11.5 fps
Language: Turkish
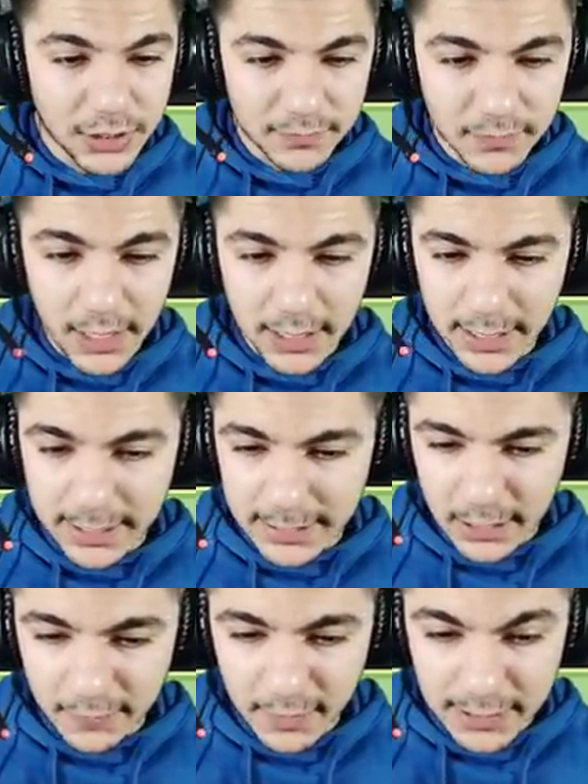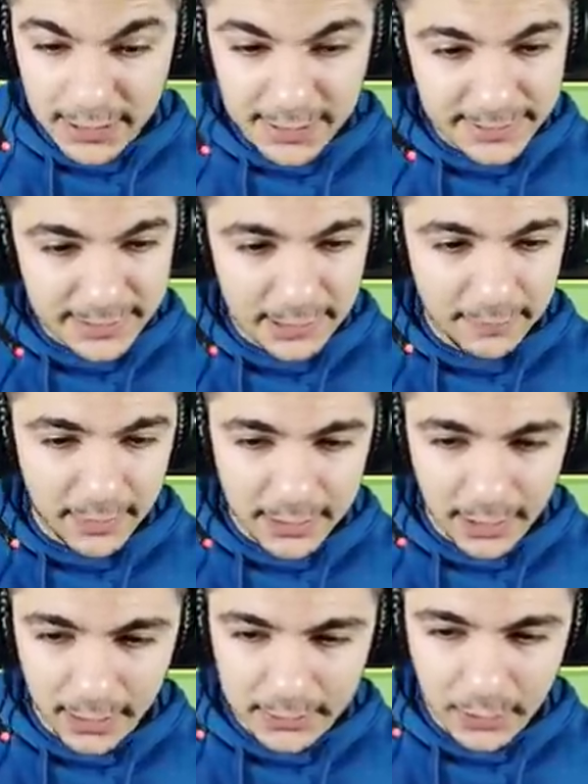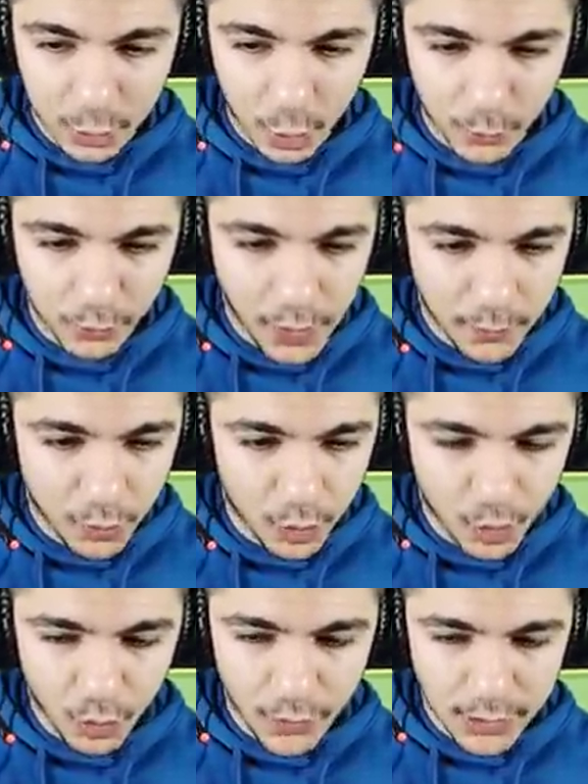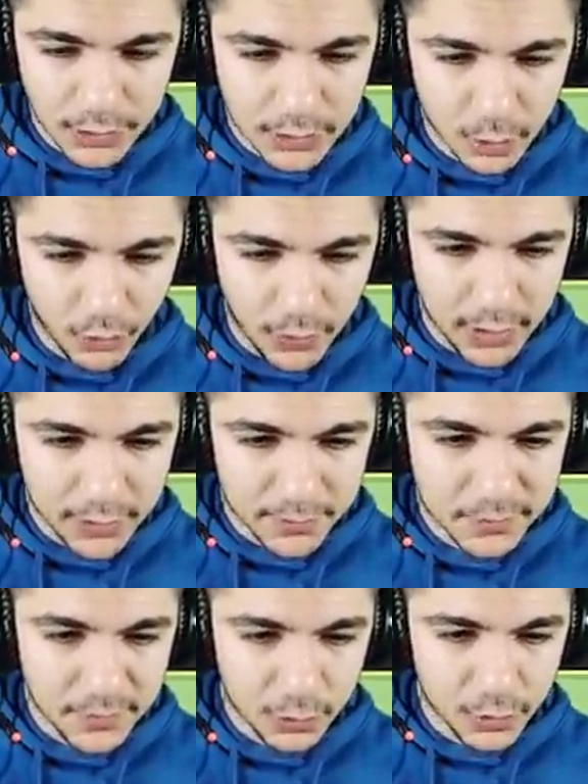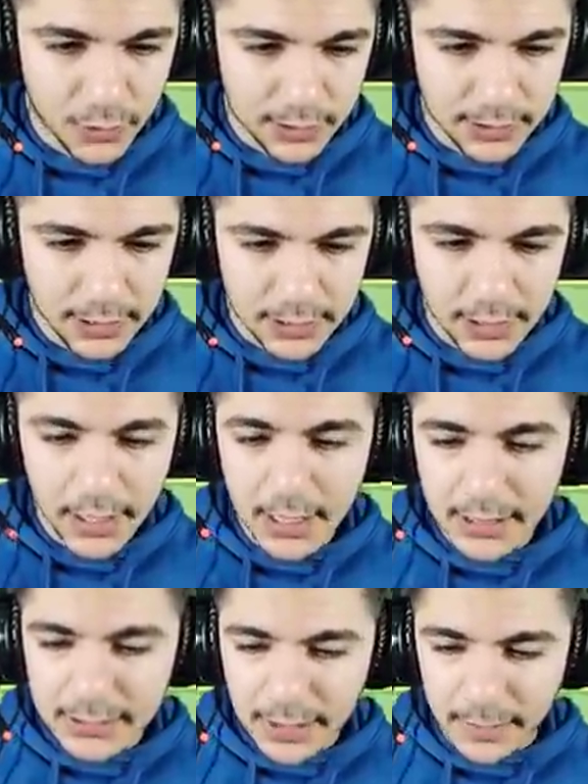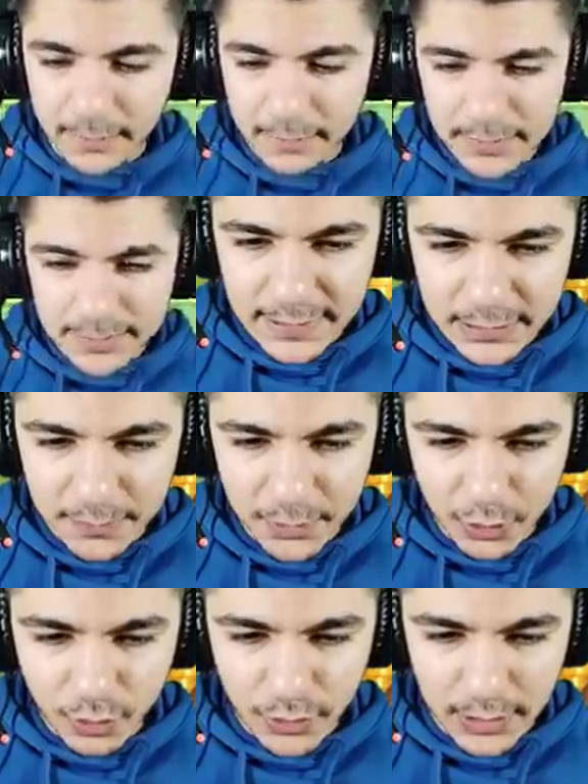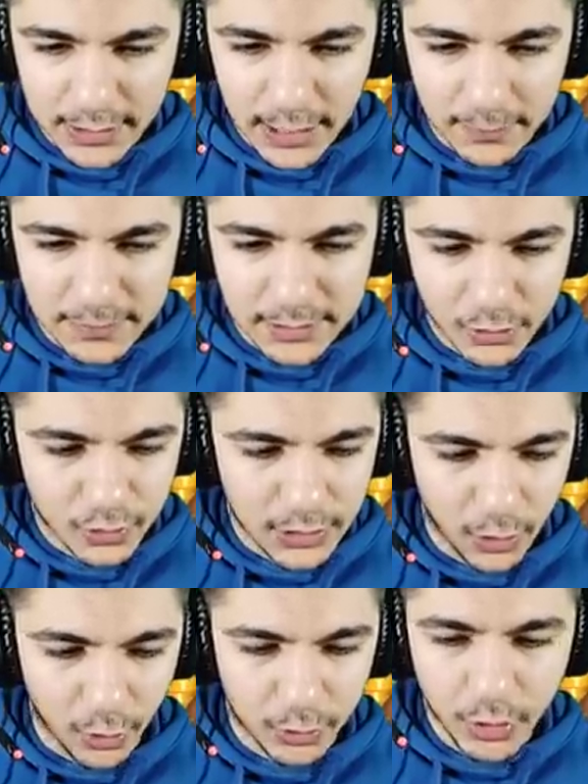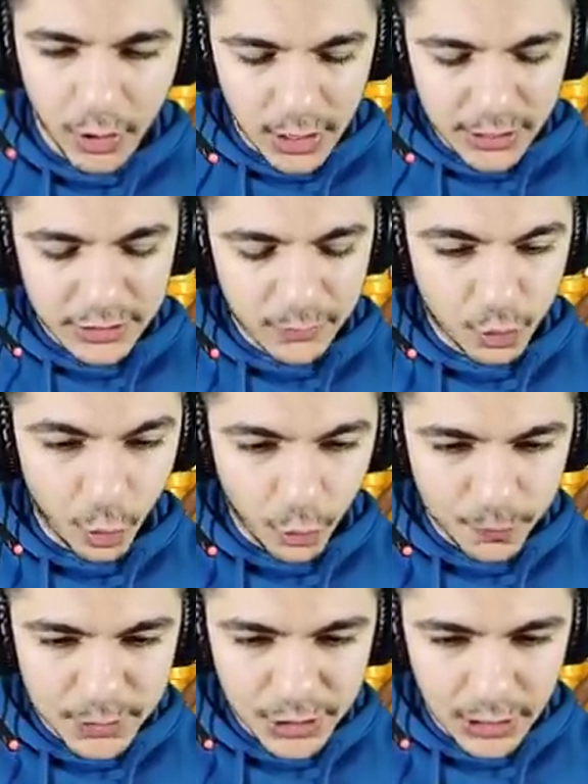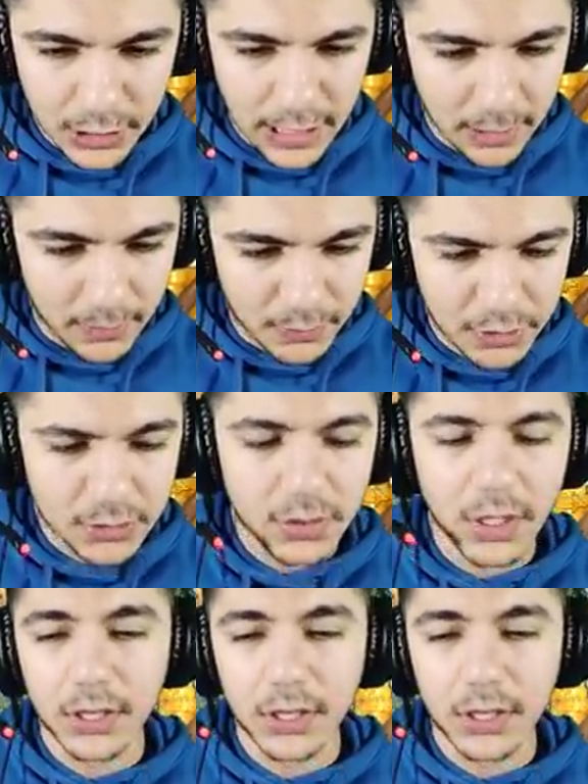Şimdi daha ne kadar var? X-Say var, kartal topu var, büyücü var, duvarlarımız var tuzaklardan. Tamam sadece bir tuzağın gelmesi güzel oldu. Şimdi çok bir şey gelmemiş.